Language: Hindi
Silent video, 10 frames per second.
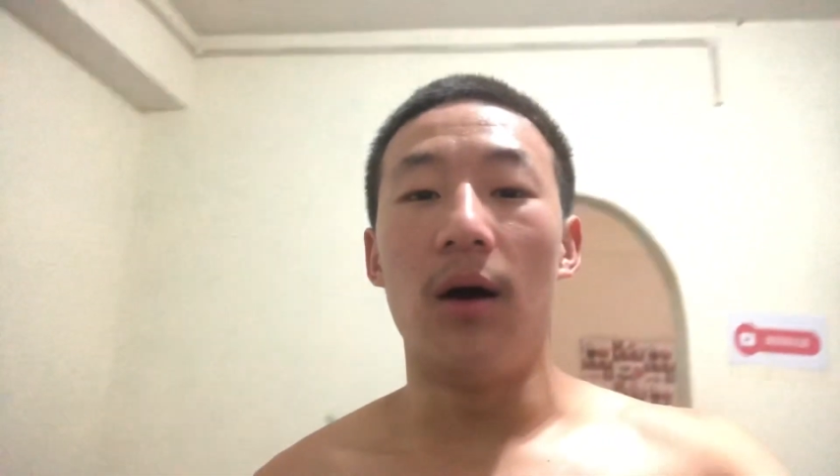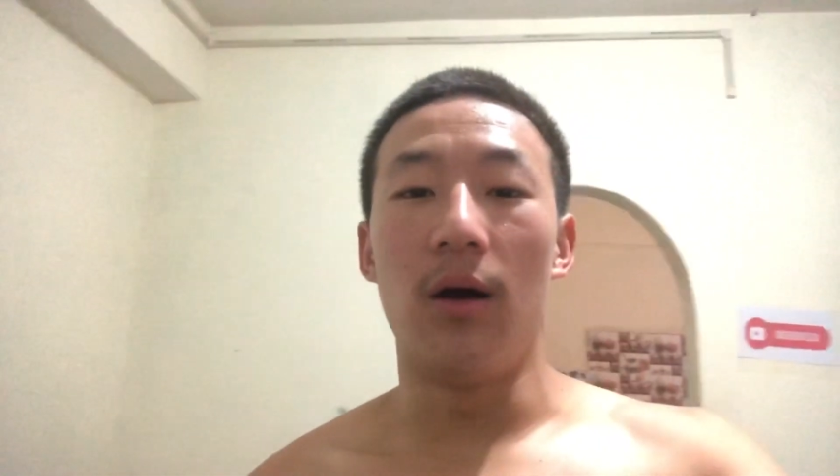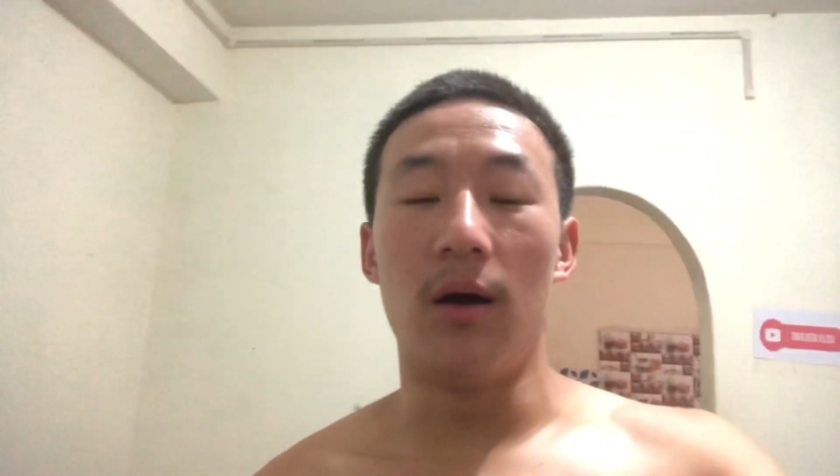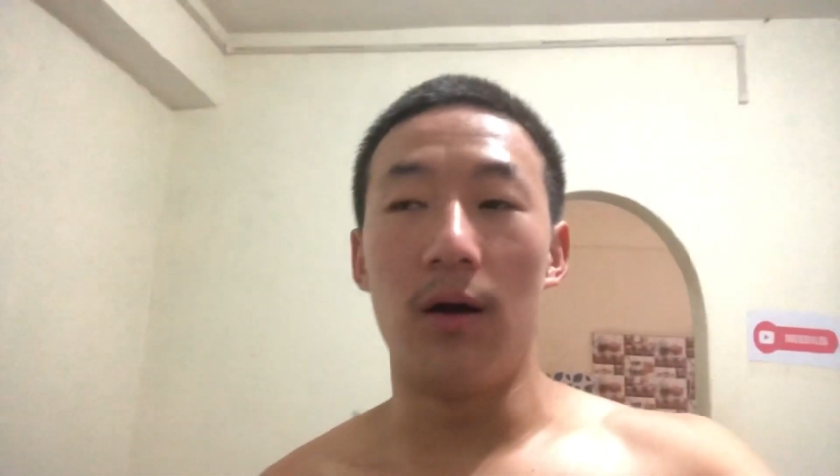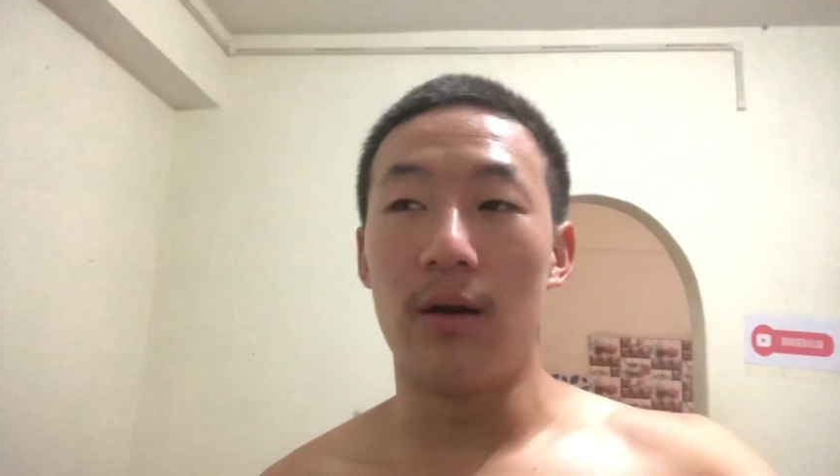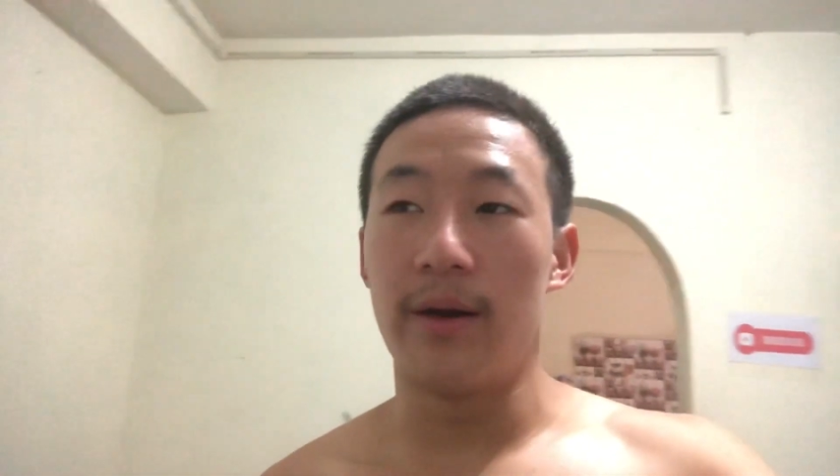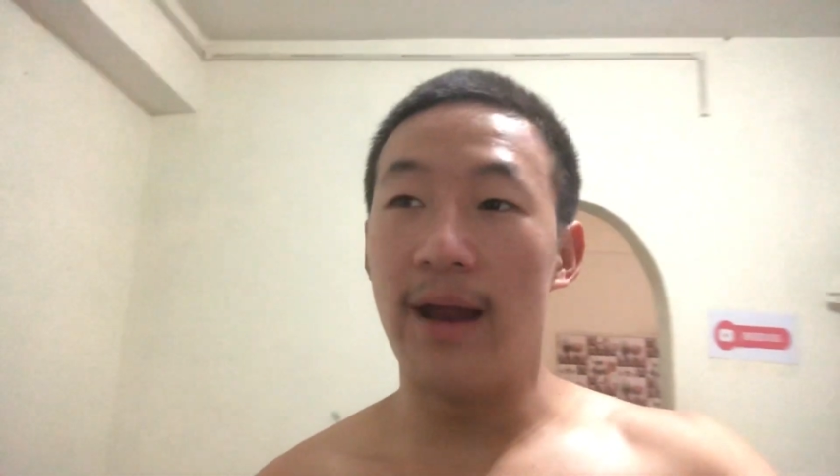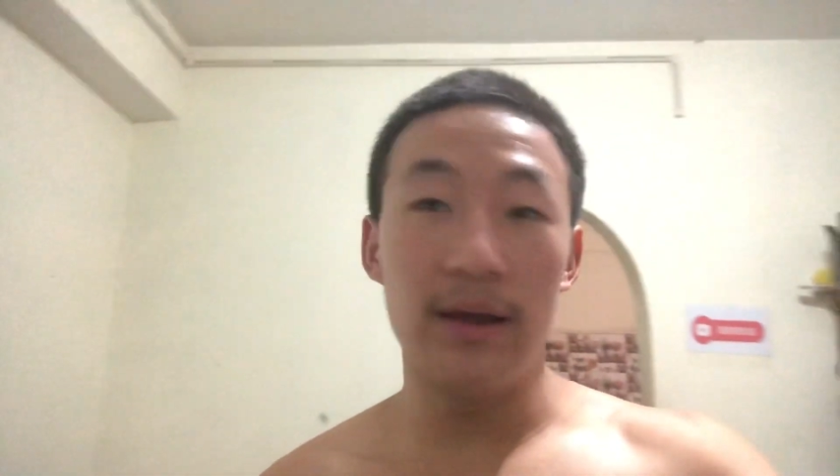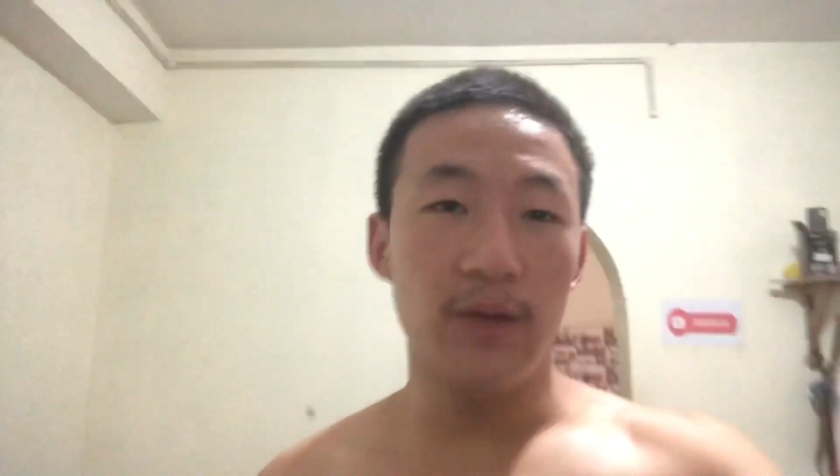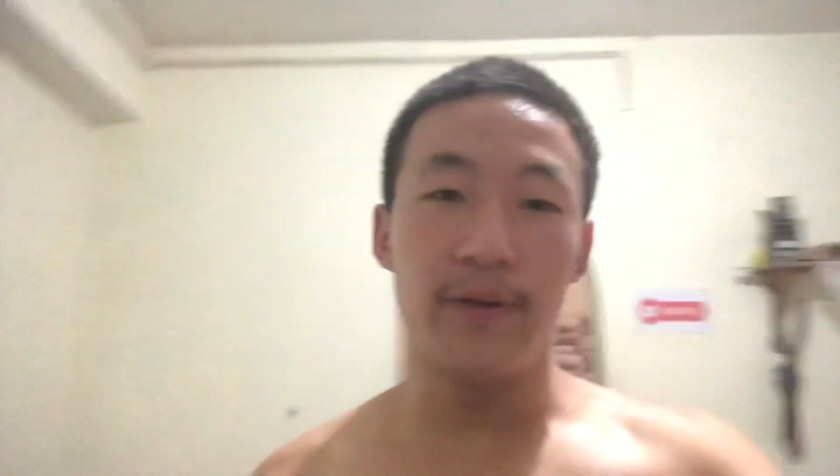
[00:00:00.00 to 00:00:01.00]
और
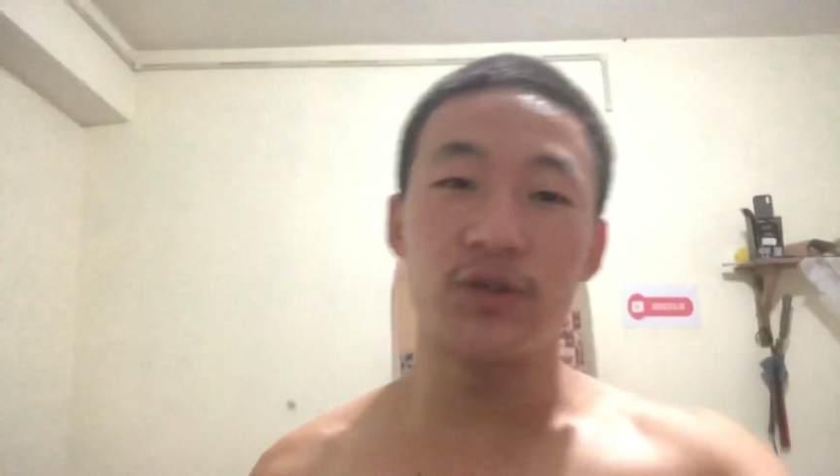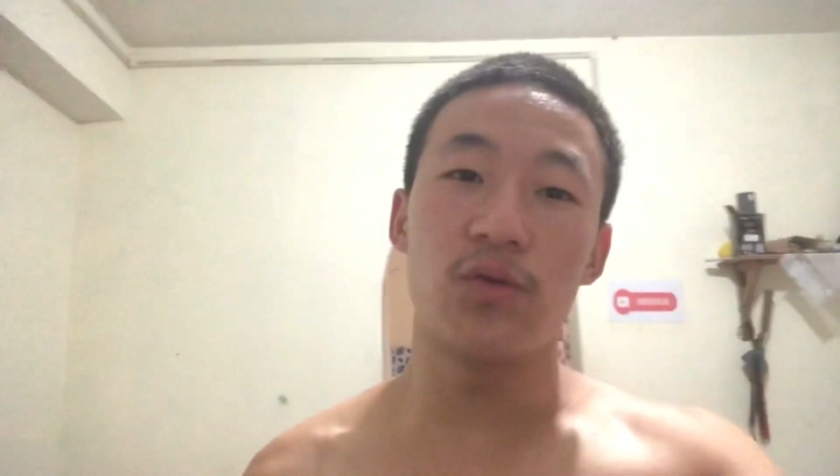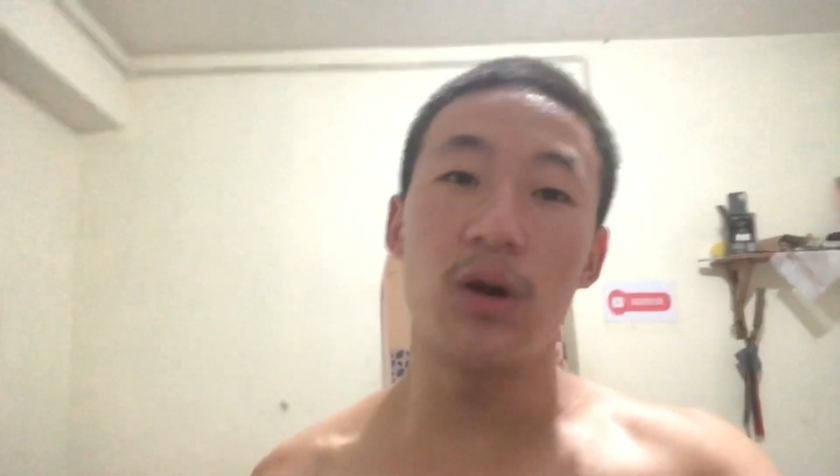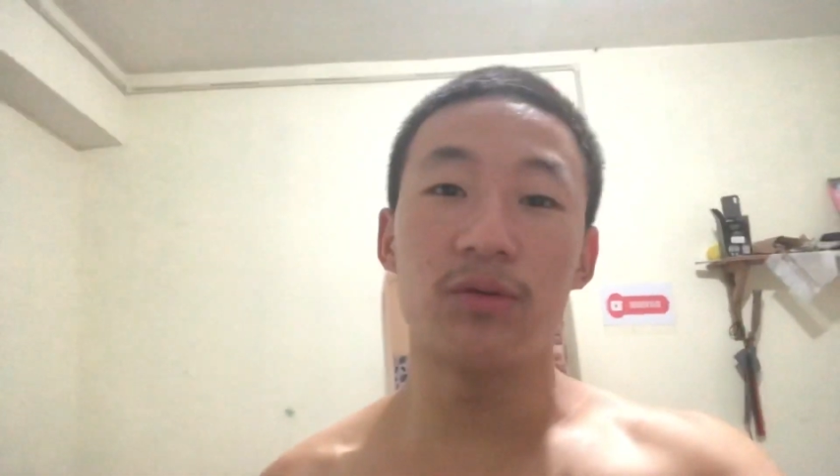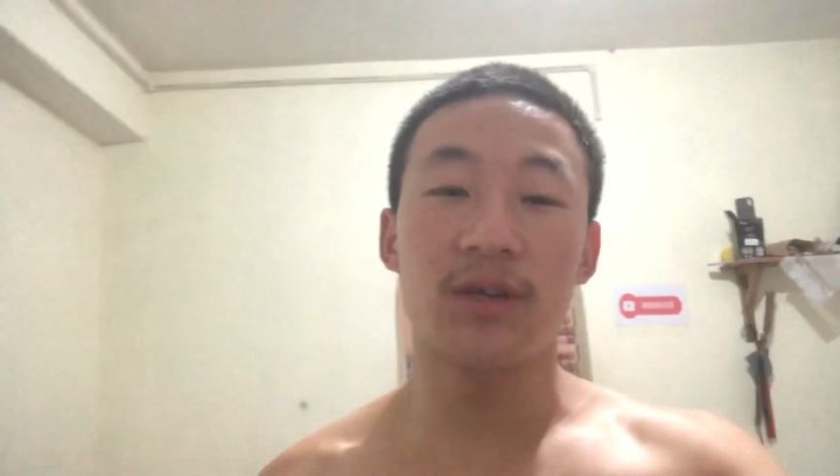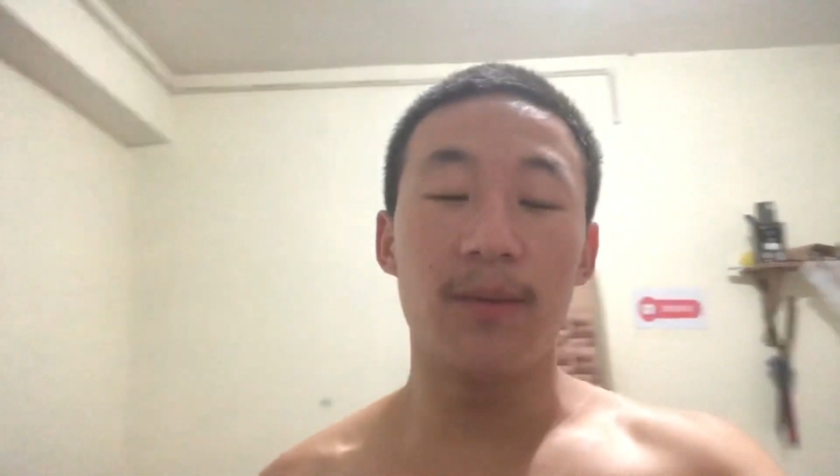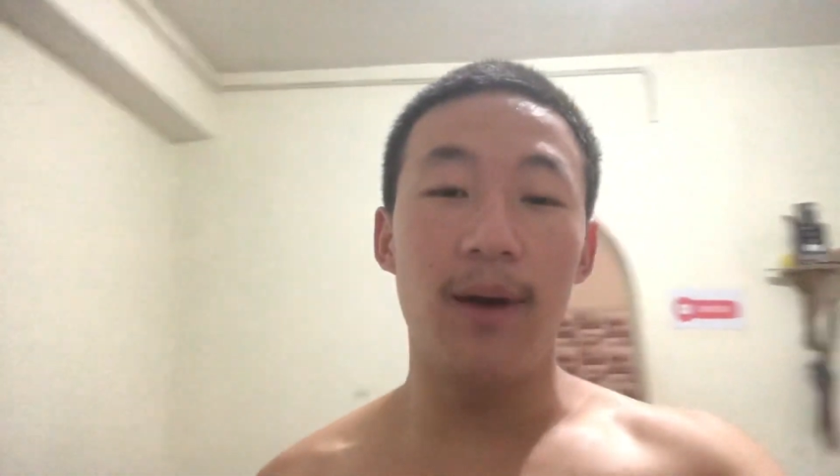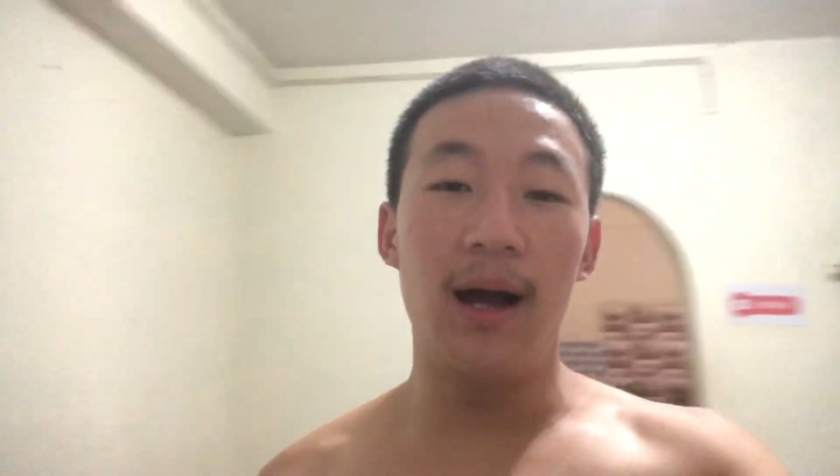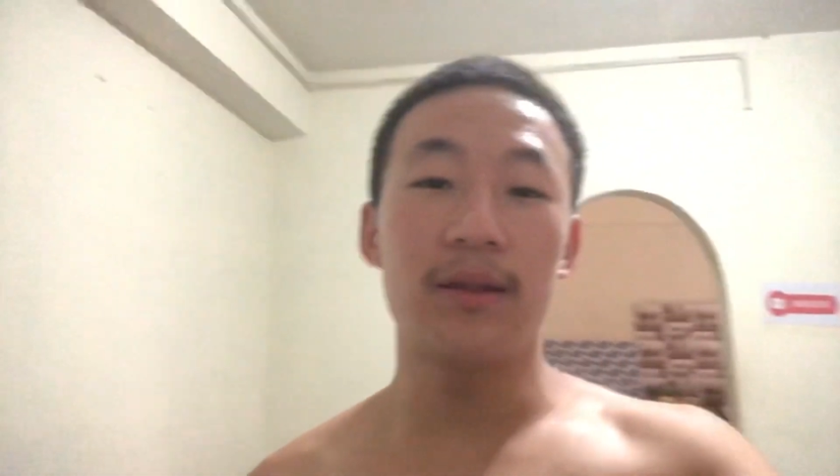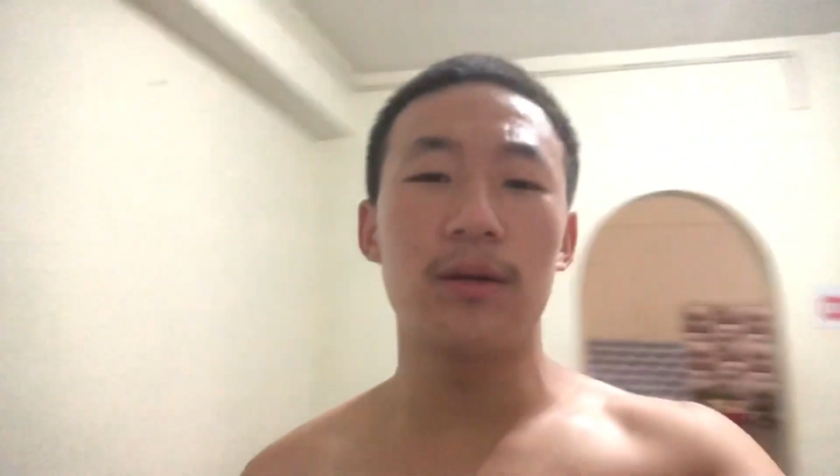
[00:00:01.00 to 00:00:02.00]
नहा के फ्रेश होगा उसके
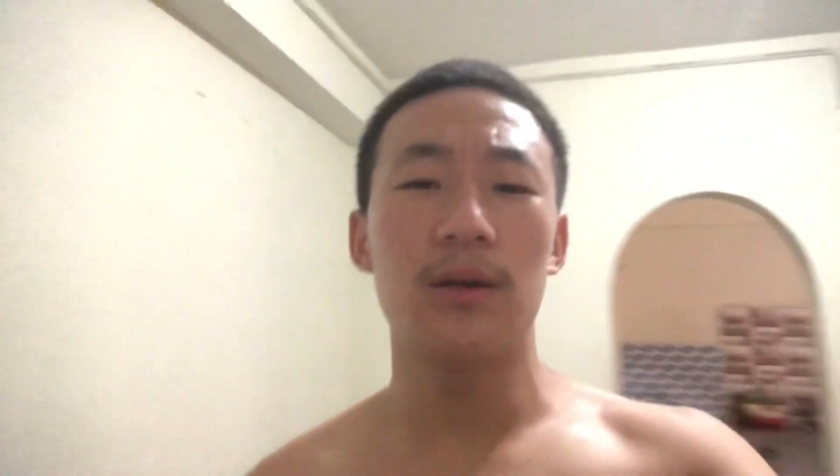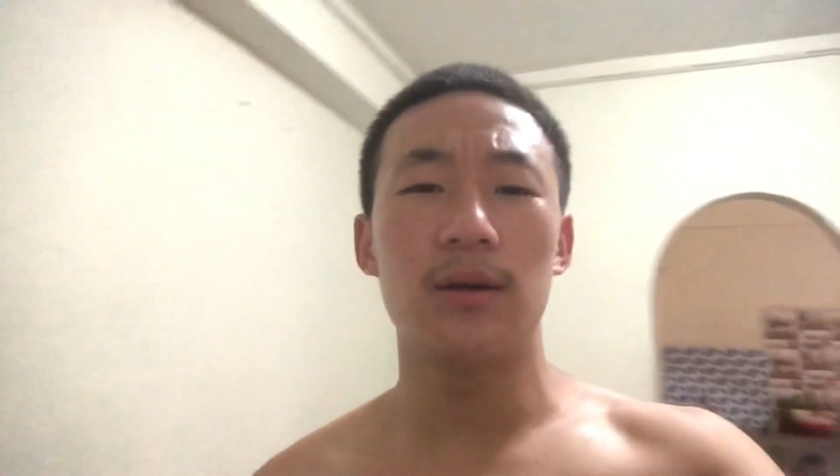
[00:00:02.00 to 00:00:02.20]
बाद